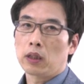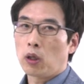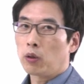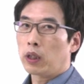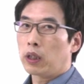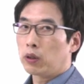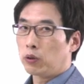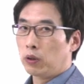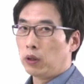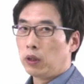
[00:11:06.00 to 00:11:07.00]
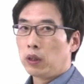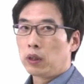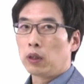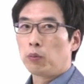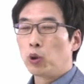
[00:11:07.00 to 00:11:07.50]
이제 결과라고
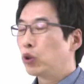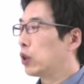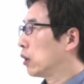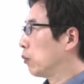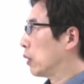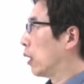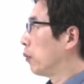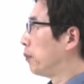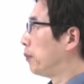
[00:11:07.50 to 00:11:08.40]
어, 볼수 있습니다.